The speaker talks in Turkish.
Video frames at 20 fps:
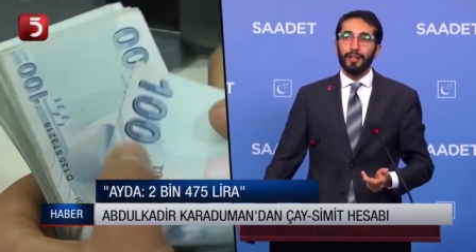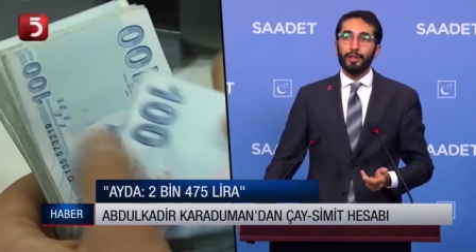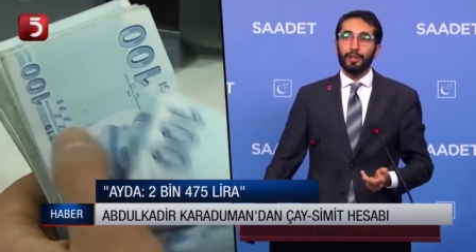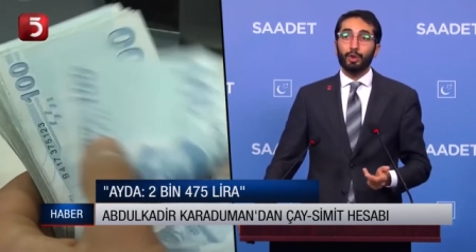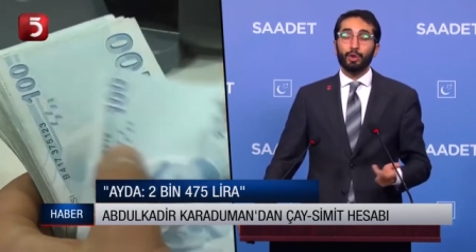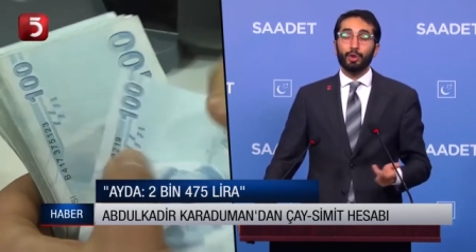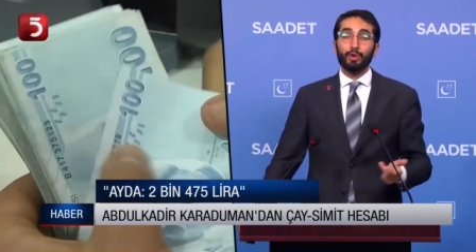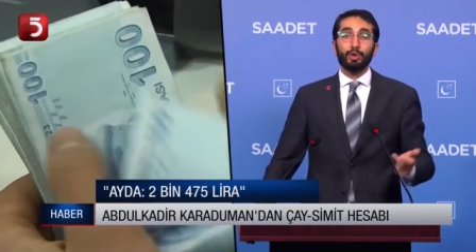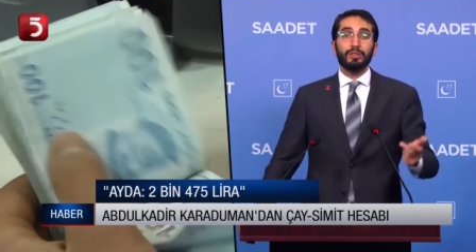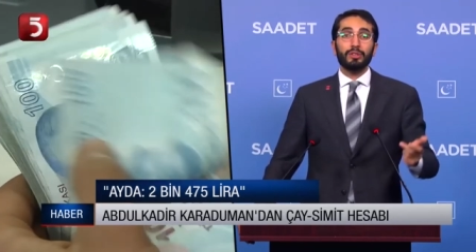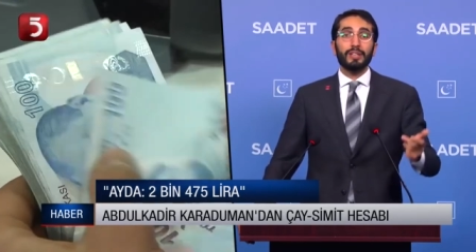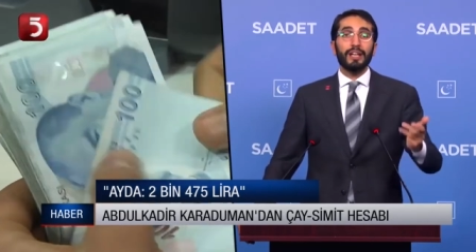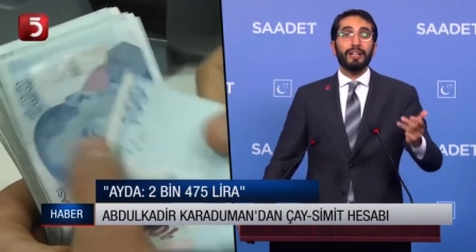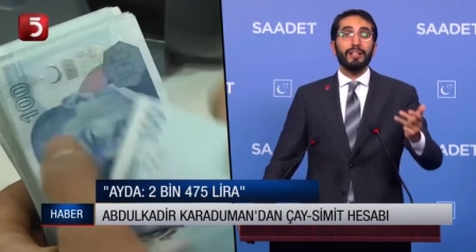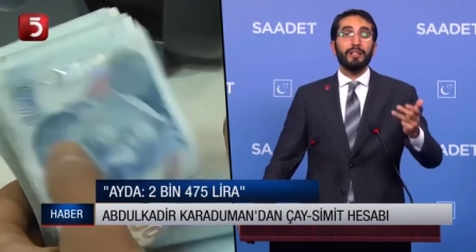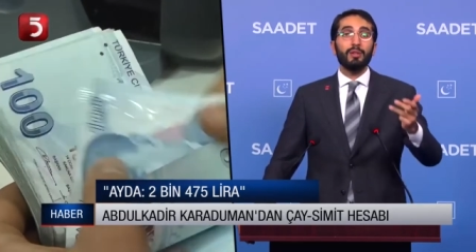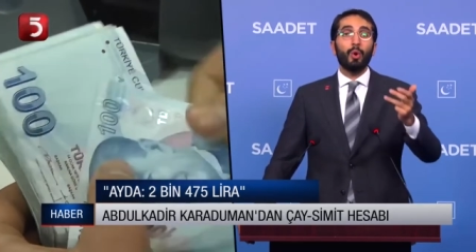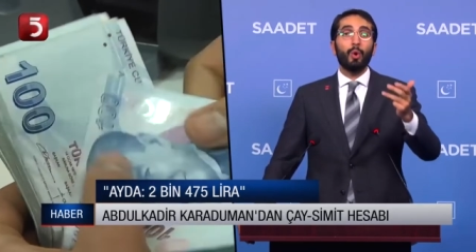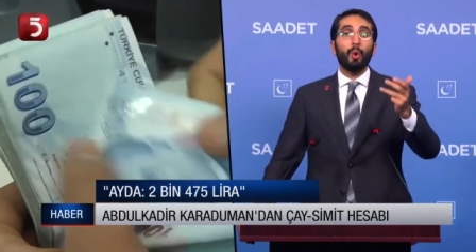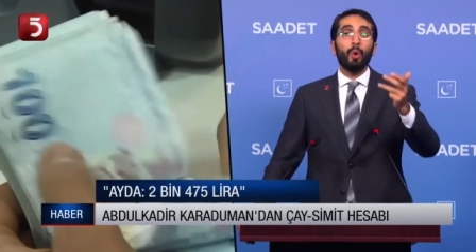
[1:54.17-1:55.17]

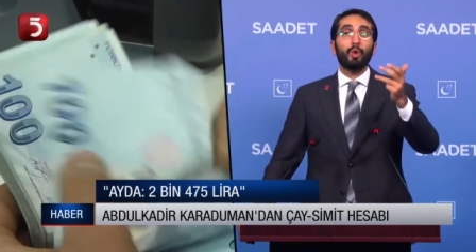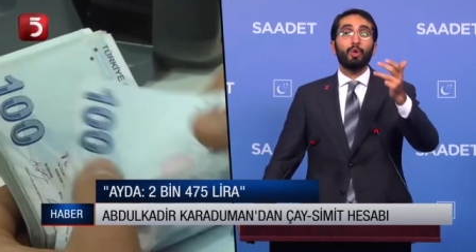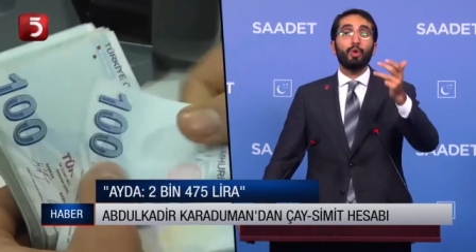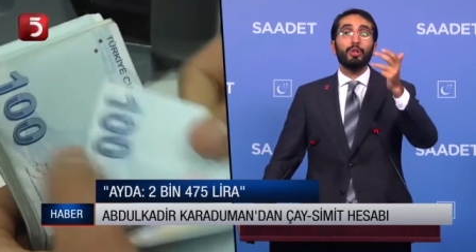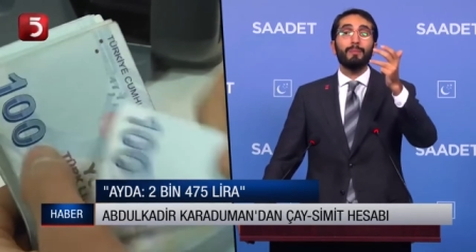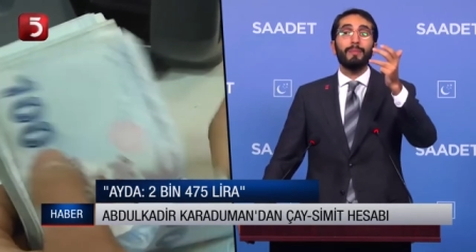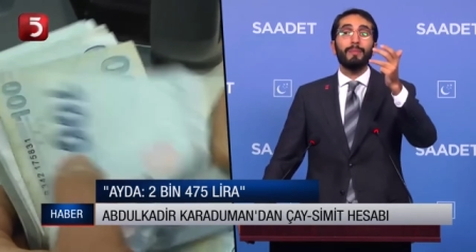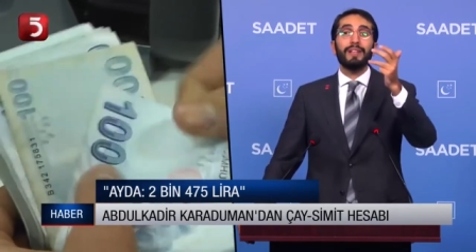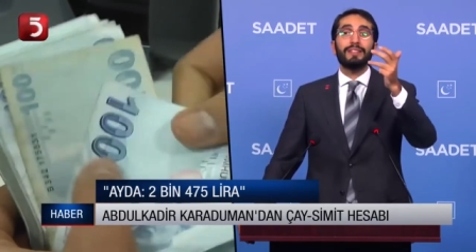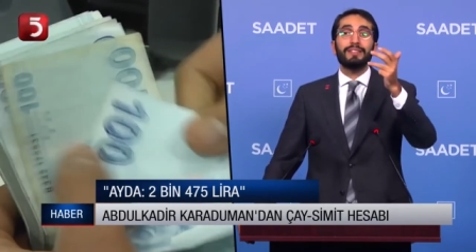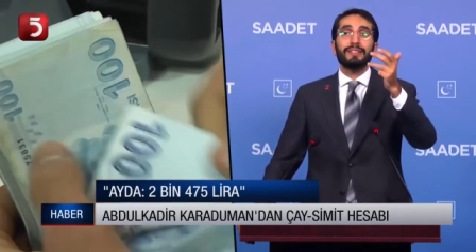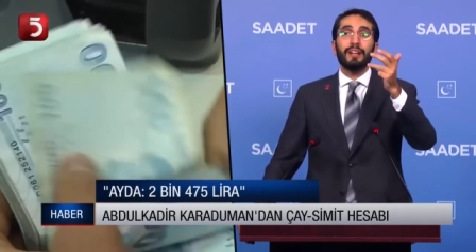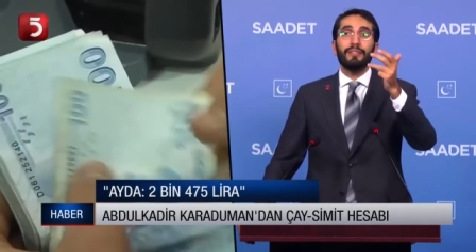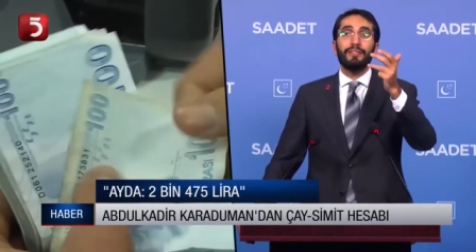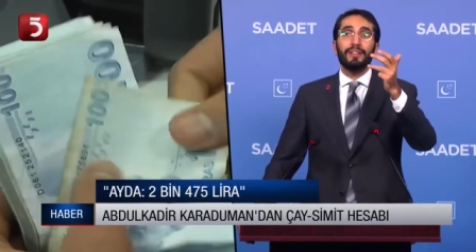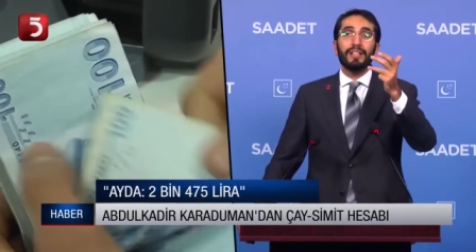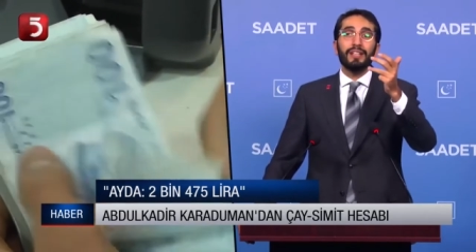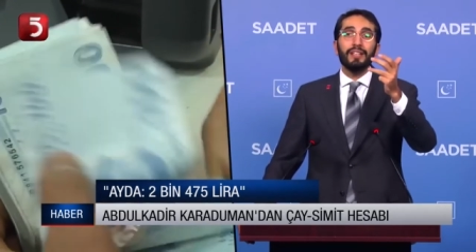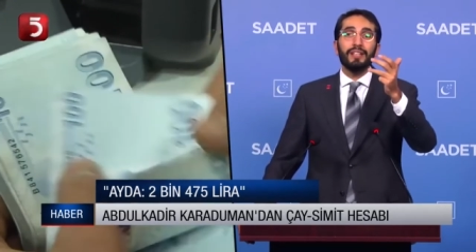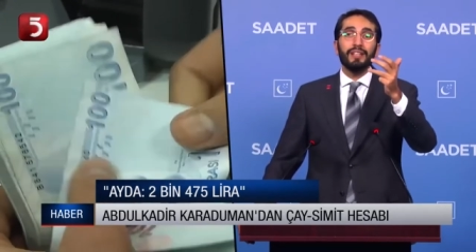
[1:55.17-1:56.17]
Çocukların okul
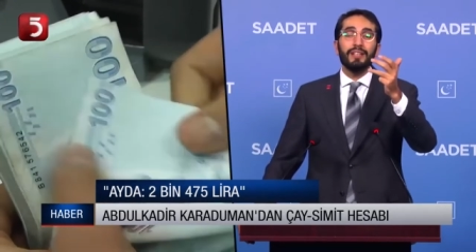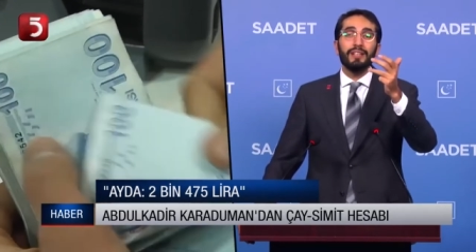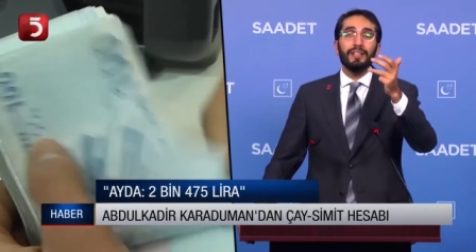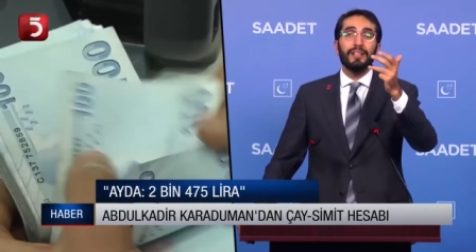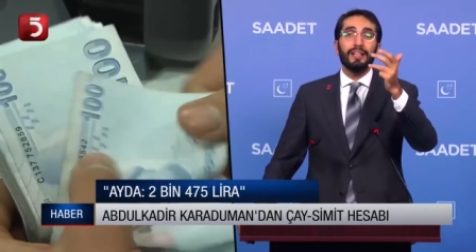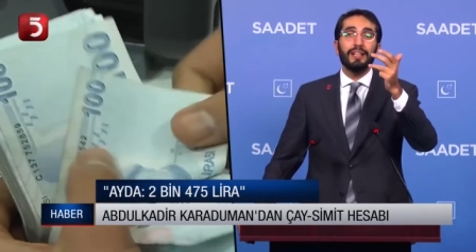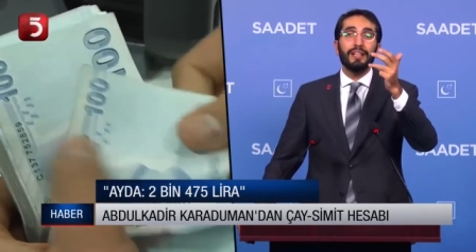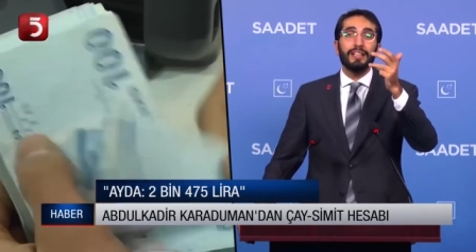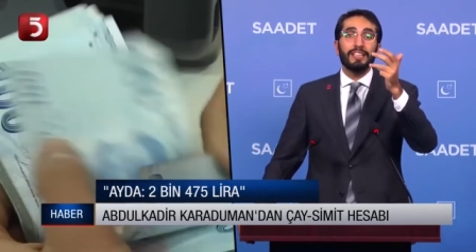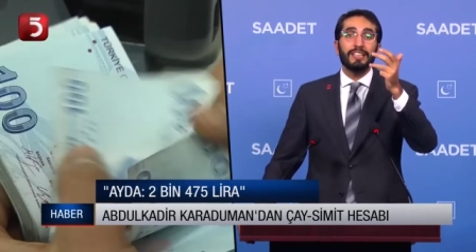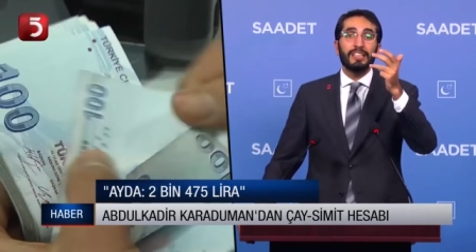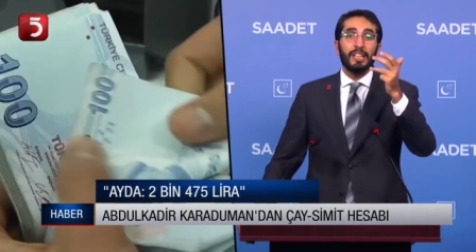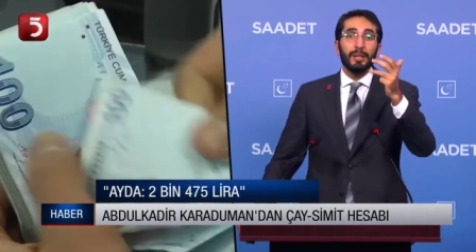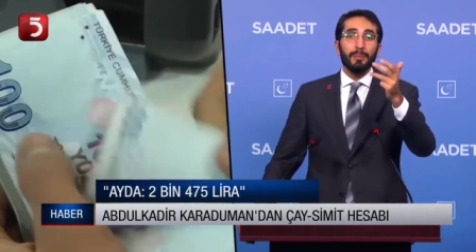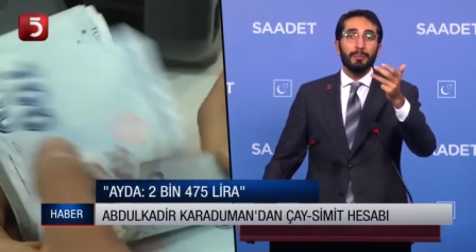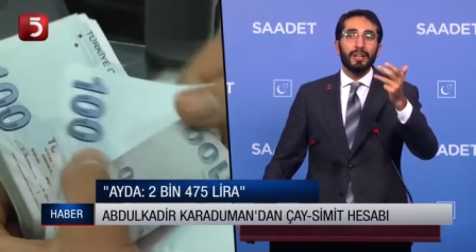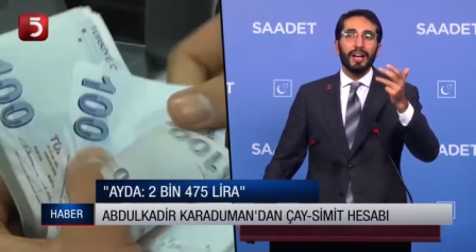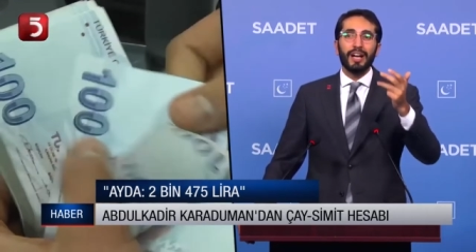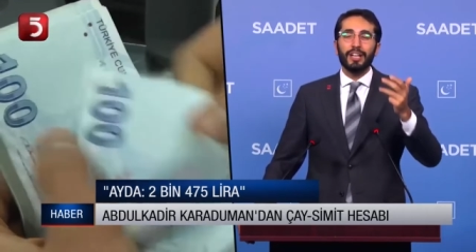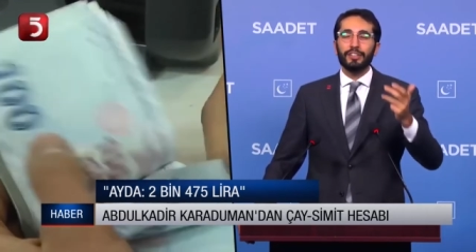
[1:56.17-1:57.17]
masrafını
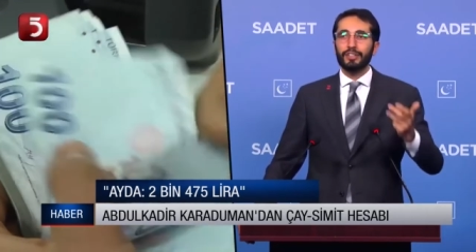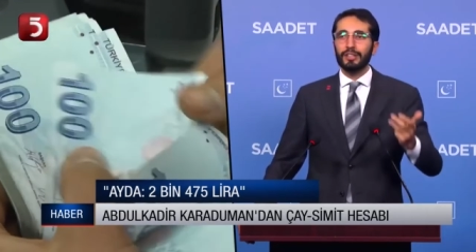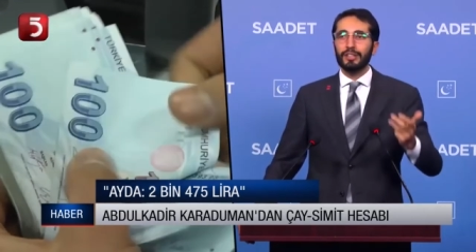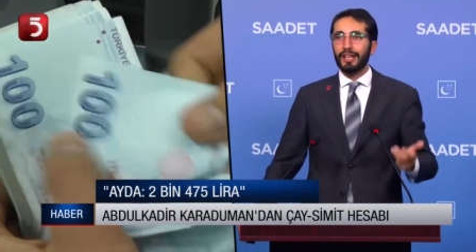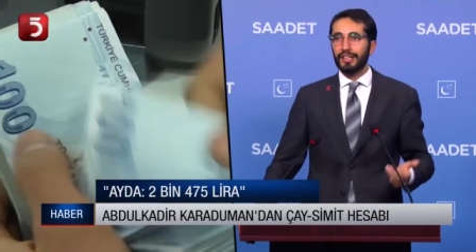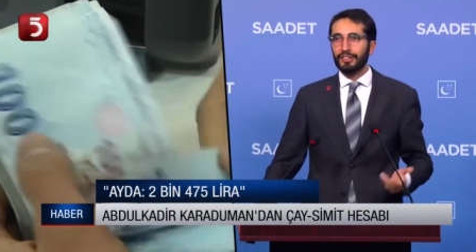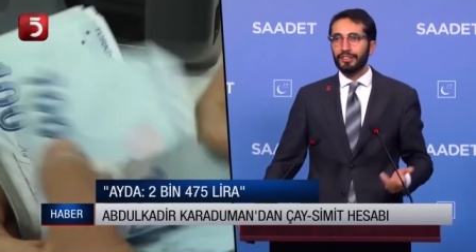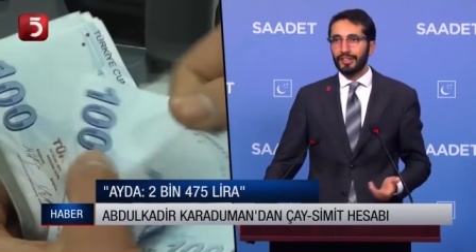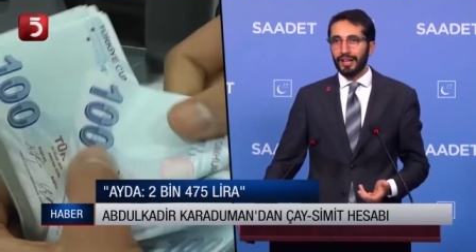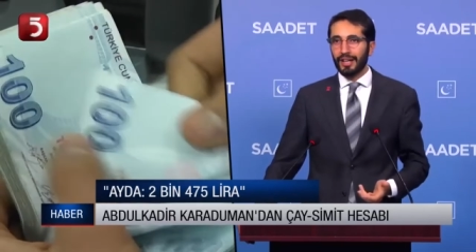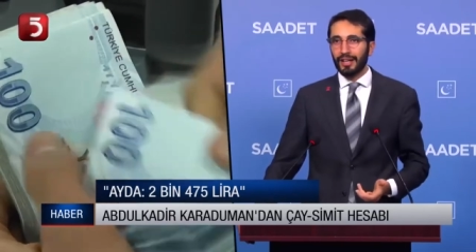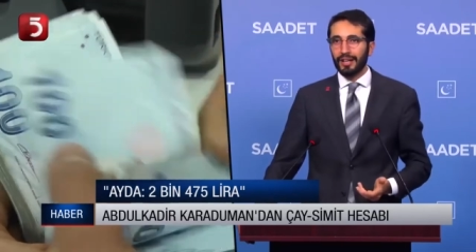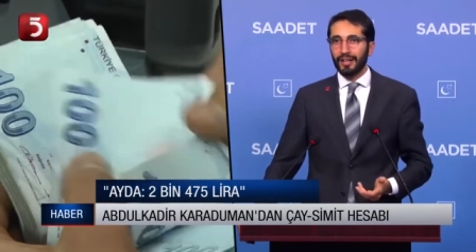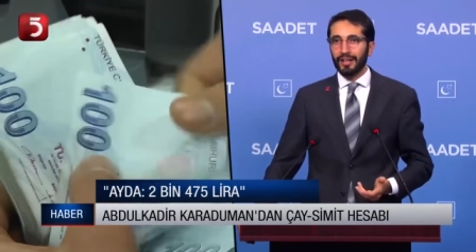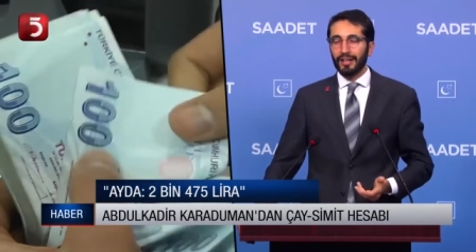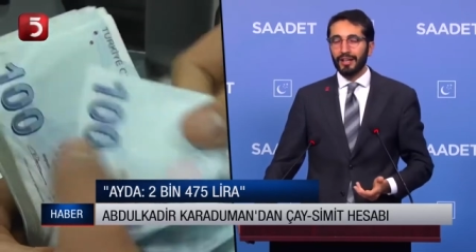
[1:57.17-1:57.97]
kim karşılayacak?